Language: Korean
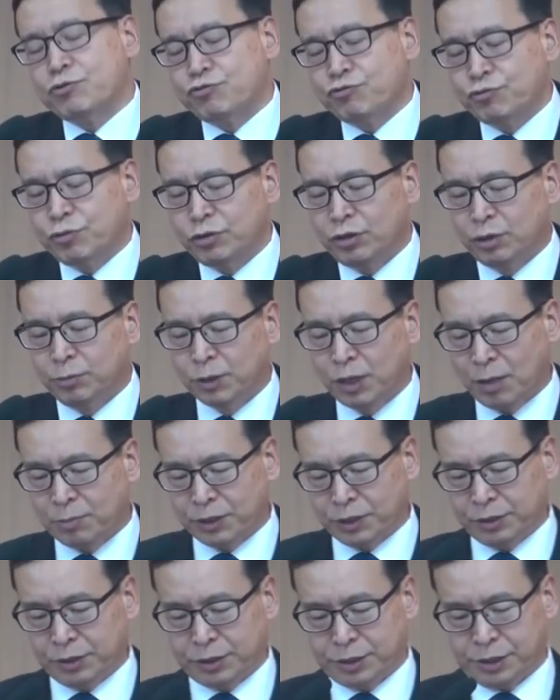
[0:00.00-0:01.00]
하는 수준을 넘어가
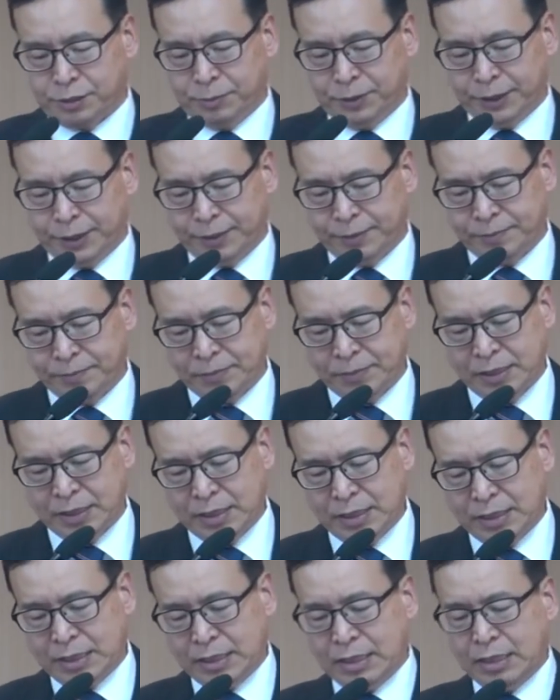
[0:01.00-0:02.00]
버리는 것입니다.
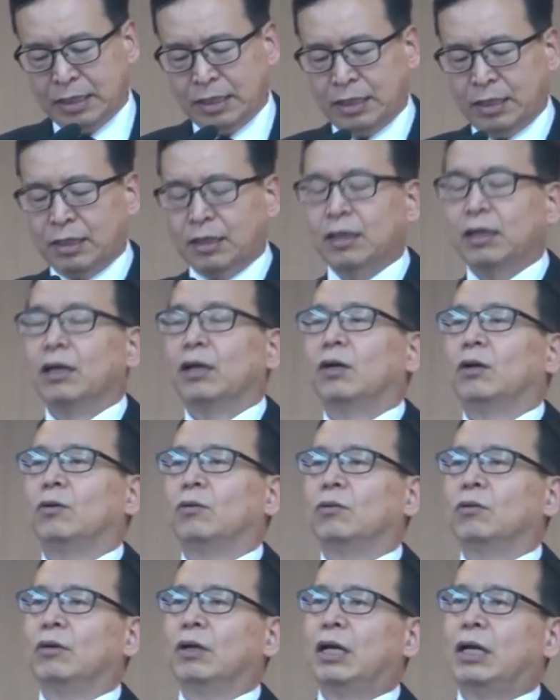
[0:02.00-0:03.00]

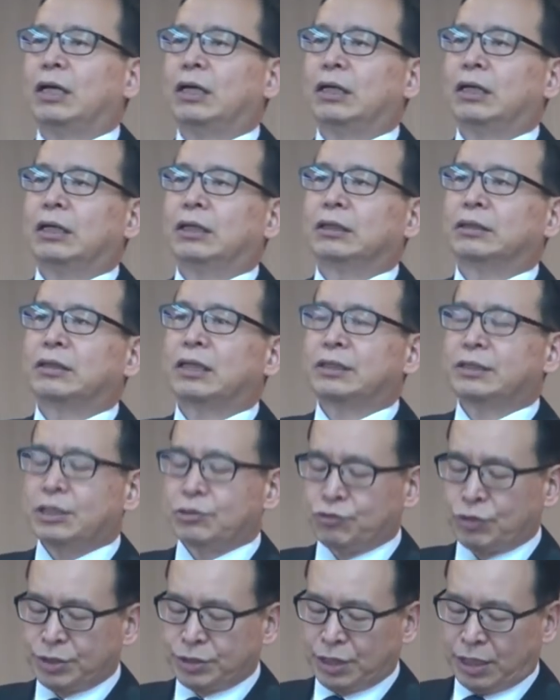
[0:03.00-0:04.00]
오늘날
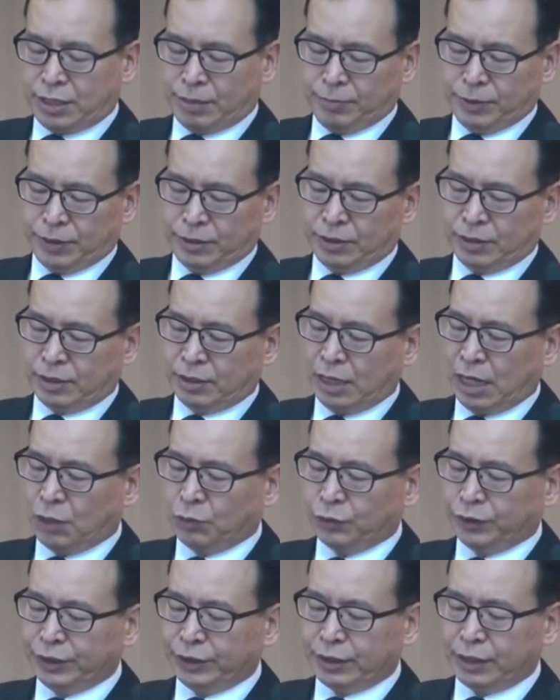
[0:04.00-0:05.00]
대다수의 사람들
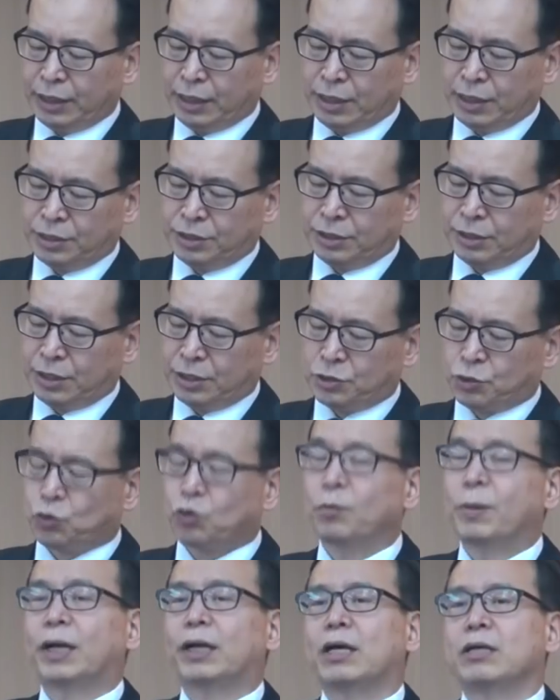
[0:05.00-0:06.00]
라우디케아 시대에서
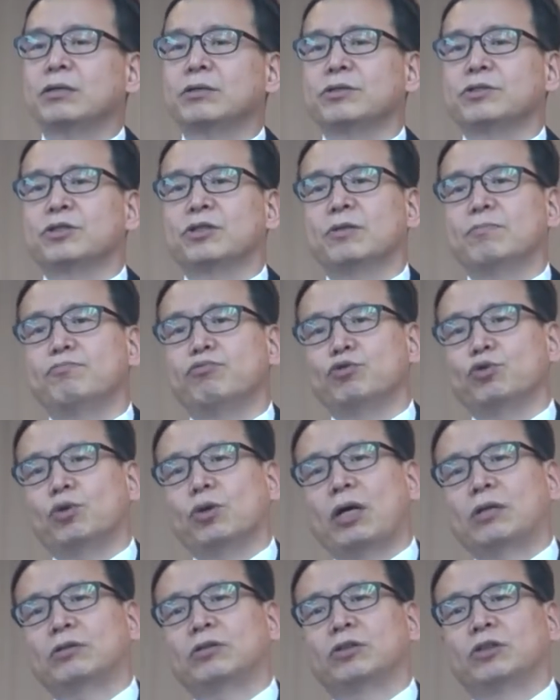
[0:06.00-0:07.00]
고백하는 것처럼
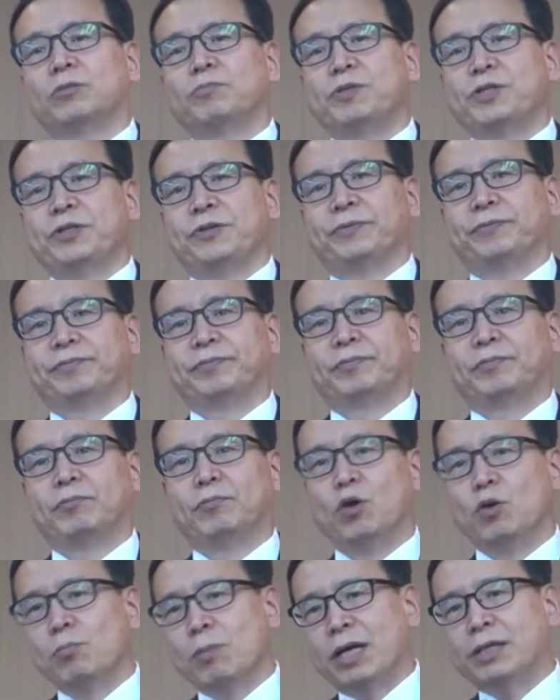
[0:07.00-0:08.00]
부족한 것없지
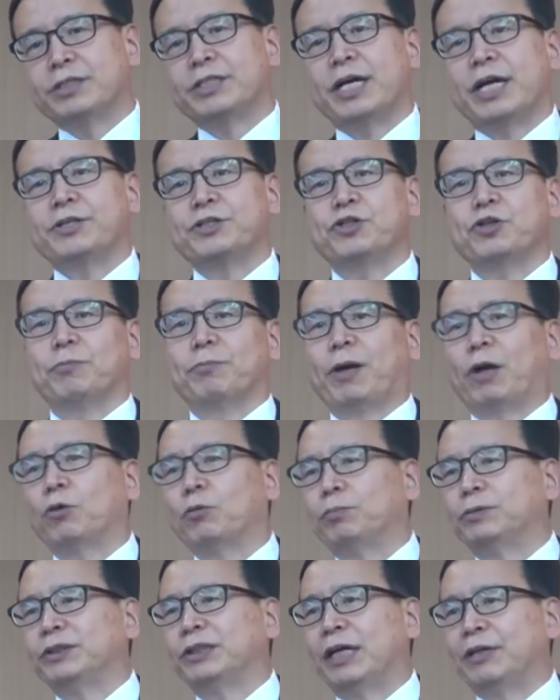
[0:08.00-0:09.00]
목마르지 않지
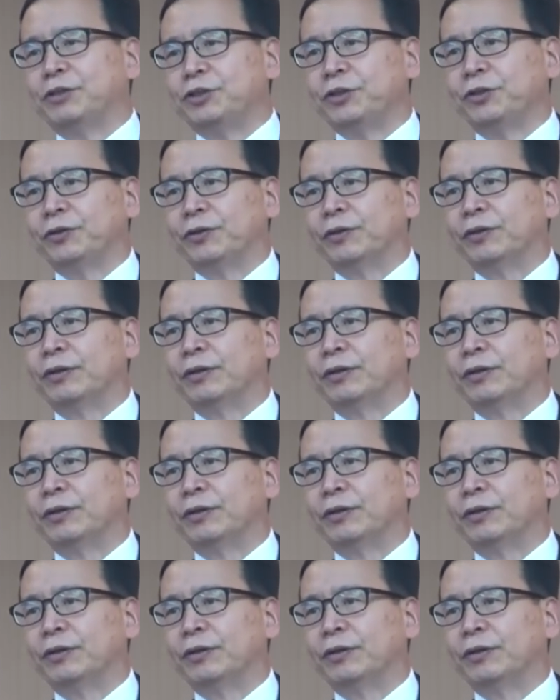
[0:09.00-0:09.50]
배고프지 않지